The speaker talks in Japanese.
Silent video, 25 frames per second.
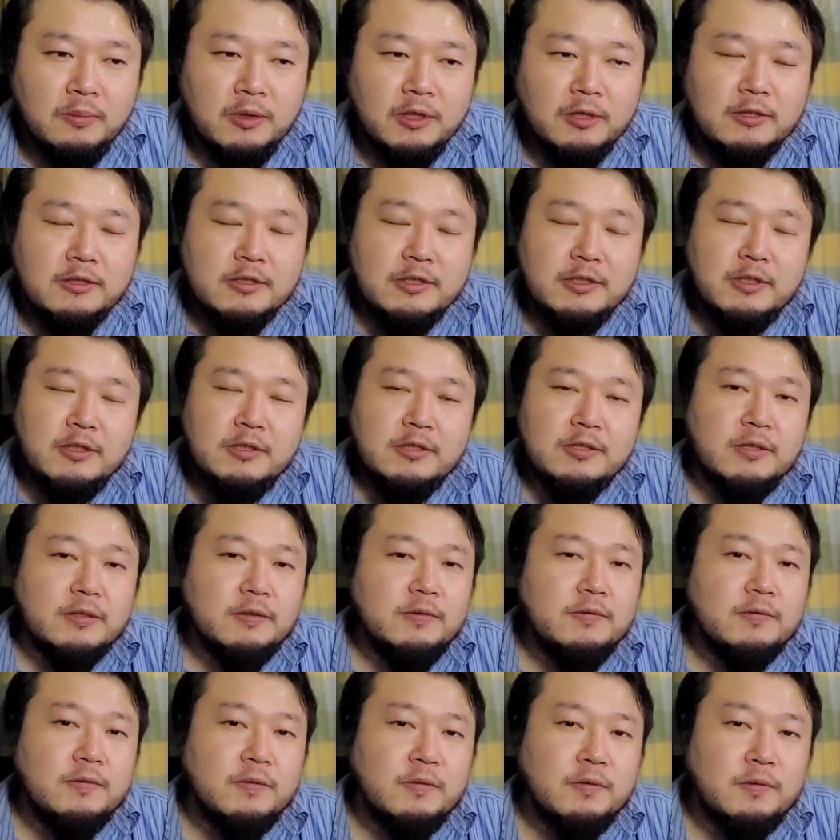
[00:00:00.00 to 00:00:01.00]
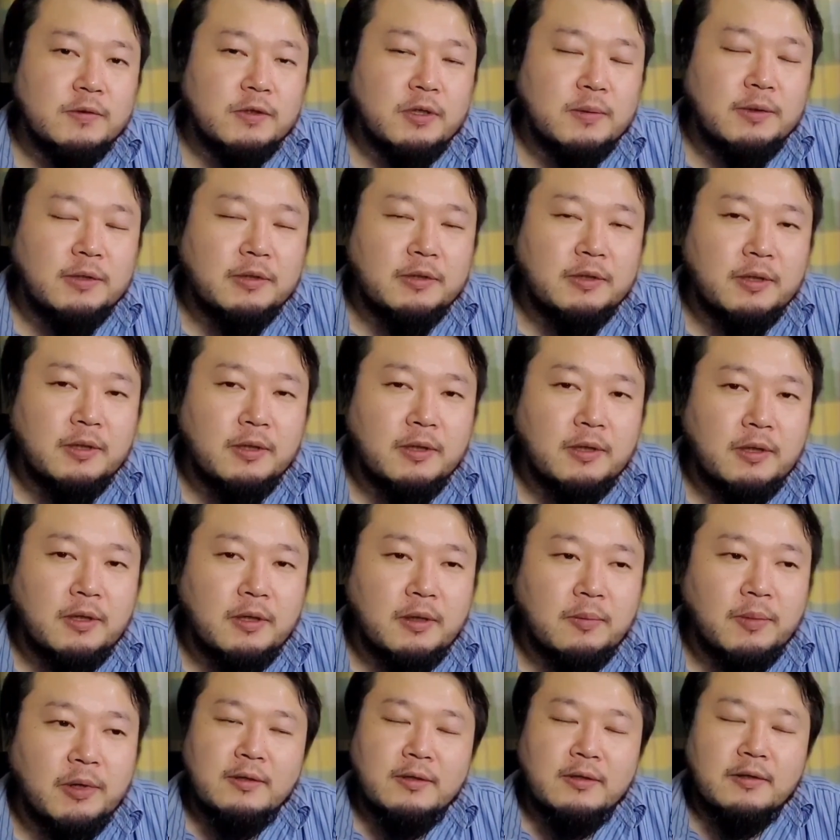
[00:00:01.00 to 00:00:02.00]
前作と比べ
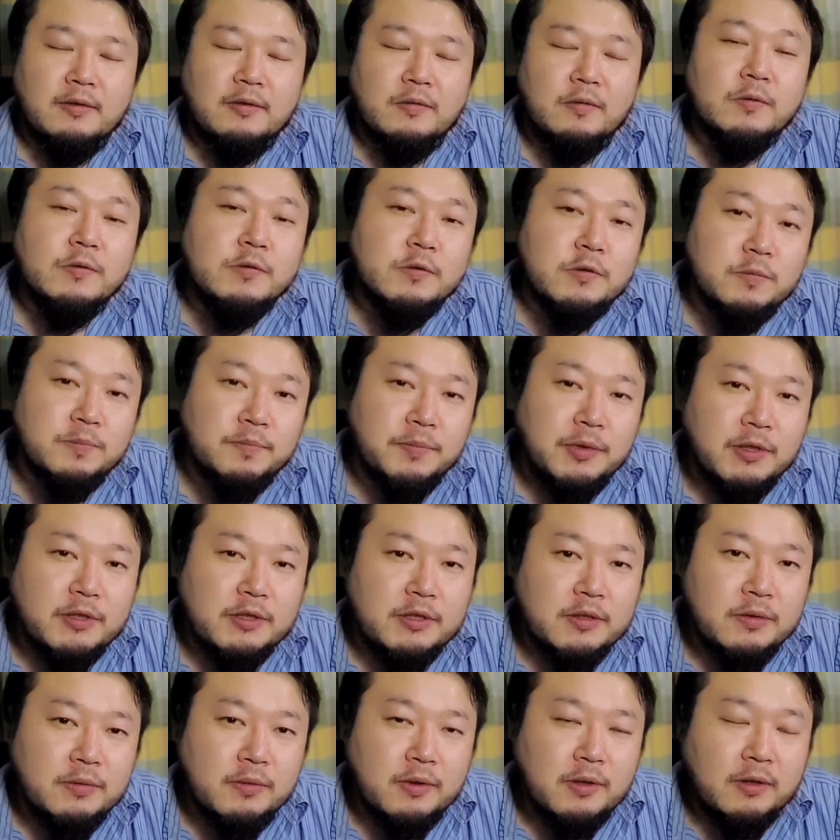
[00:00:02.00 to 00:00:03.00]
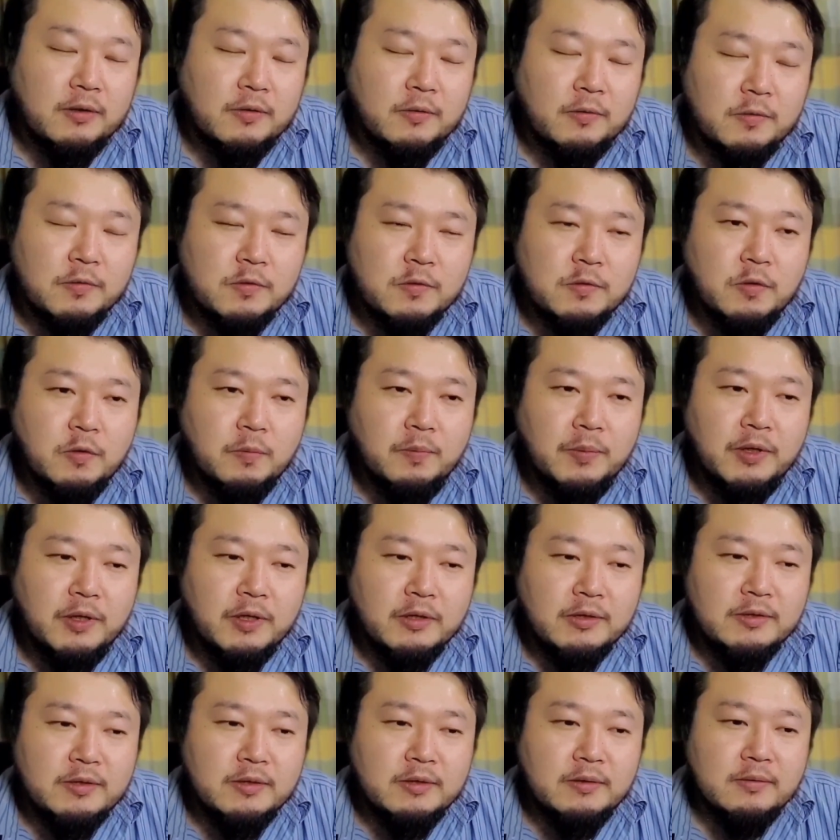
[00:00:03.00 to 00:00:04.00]
て 40% から
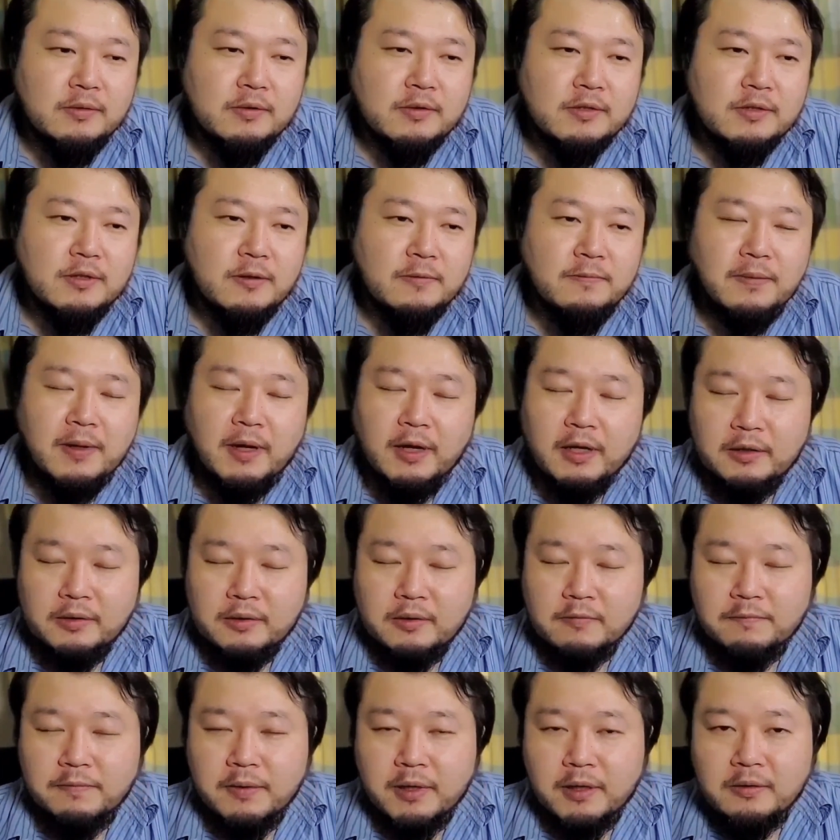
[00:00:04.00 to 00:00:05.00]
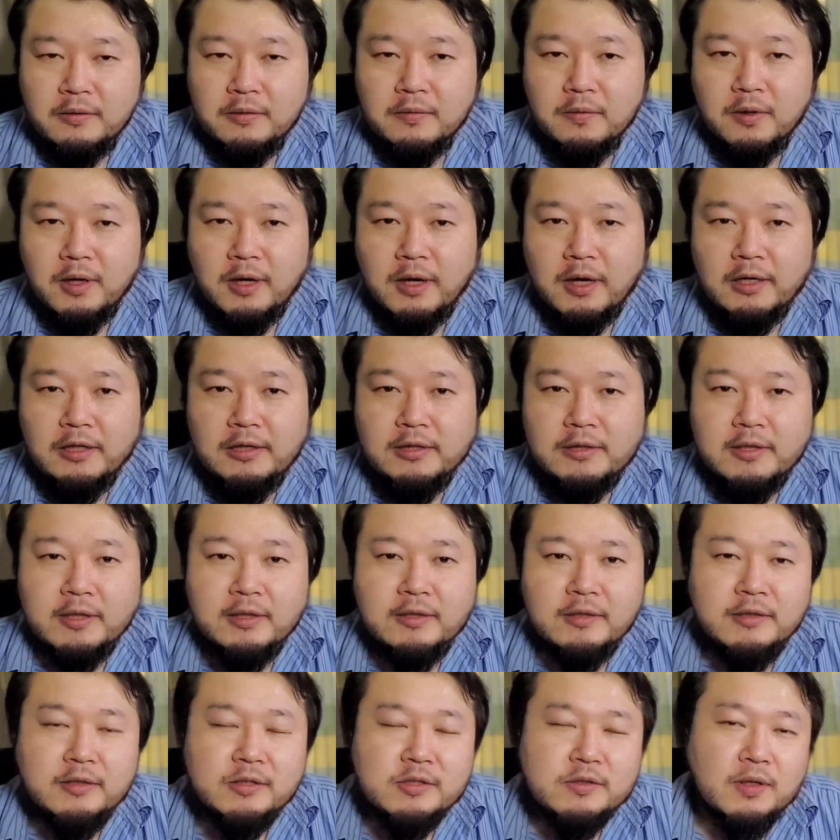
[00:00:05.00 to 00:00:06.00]
45% ですね、ファンの回
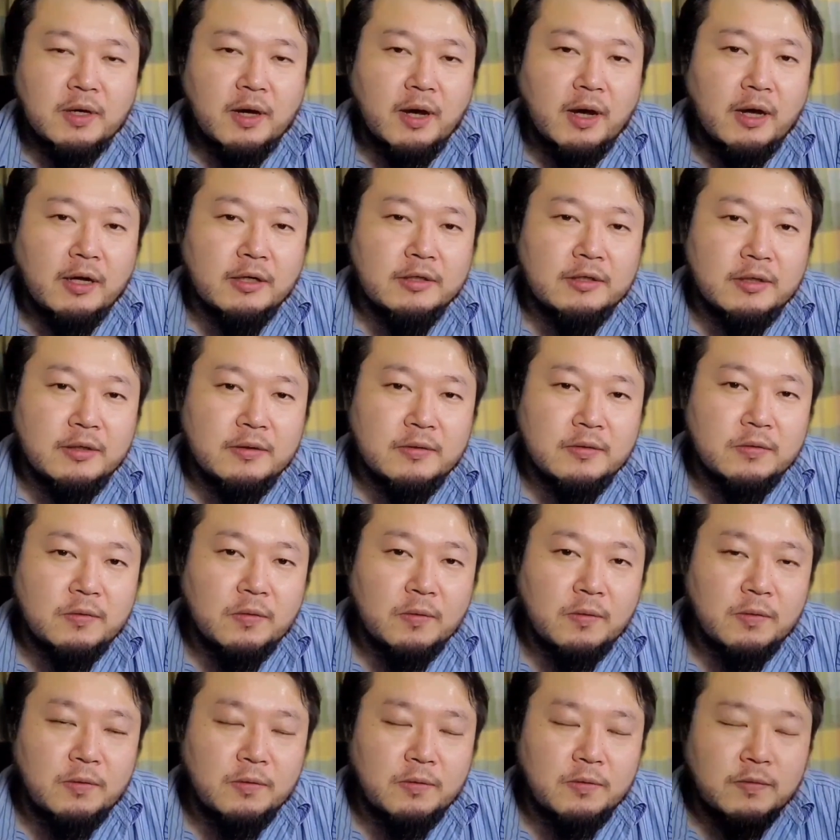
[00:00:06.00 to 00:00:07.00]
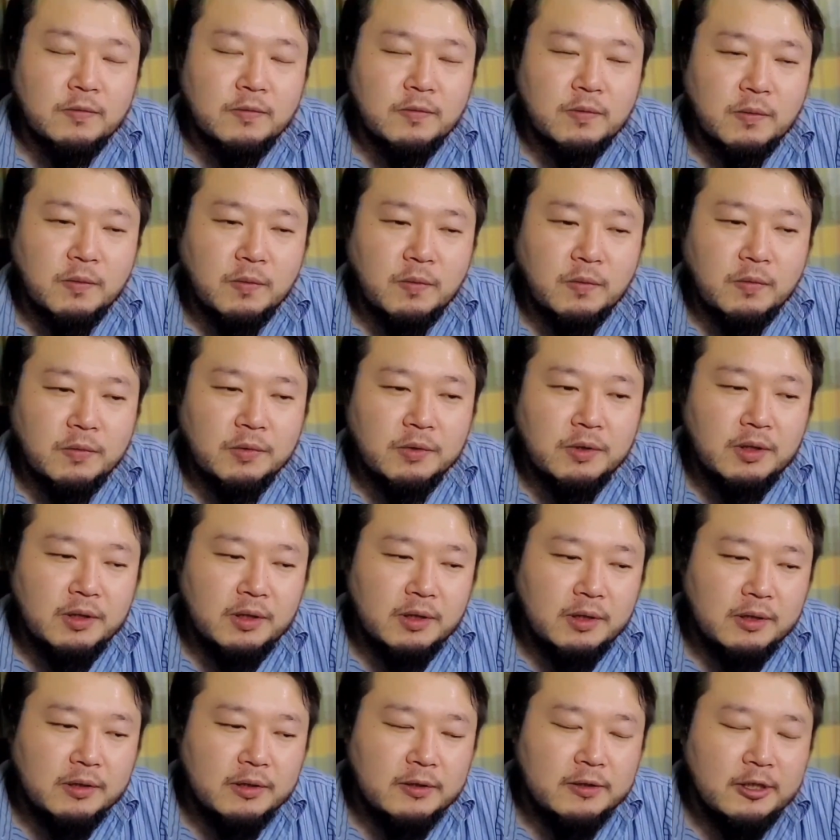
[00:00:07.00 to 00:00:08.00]
転率を上げているというところ
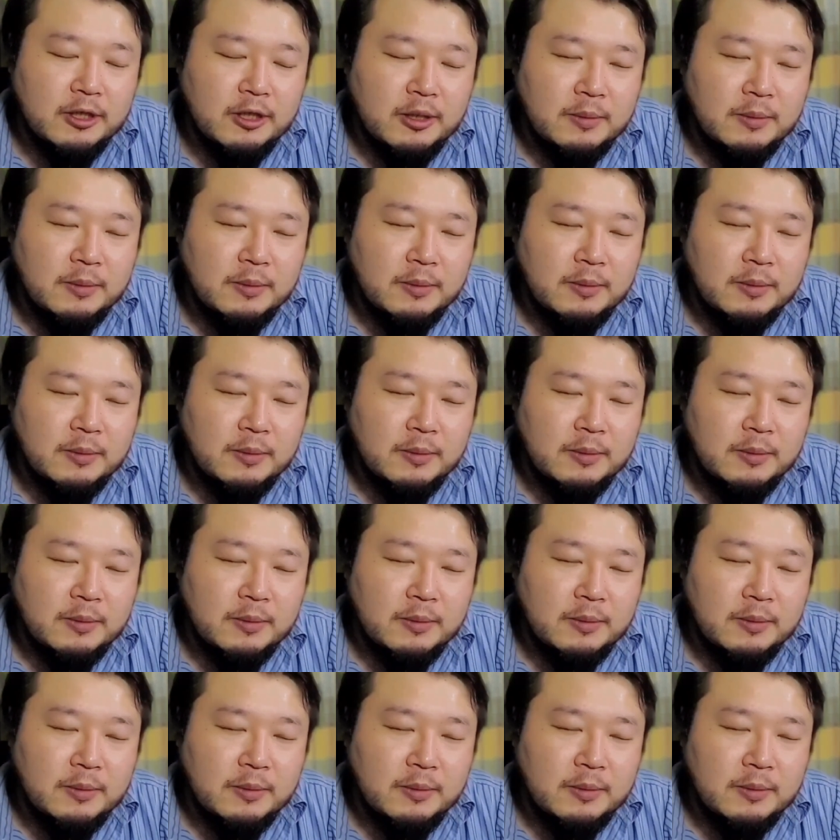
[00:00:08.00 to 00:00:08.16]
で、